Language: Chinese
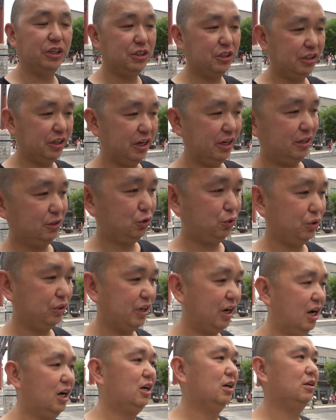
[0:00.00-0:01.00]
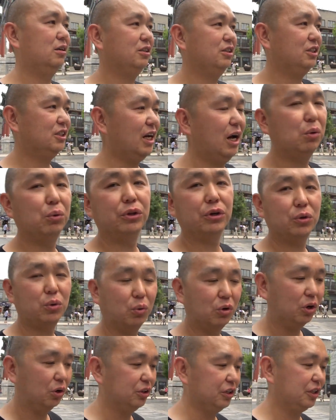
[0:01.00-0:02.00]
今天去到下午的
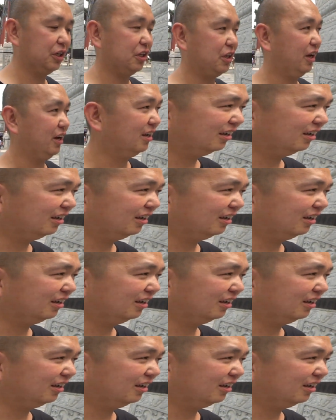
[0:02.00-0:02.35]
鼓楼的地点。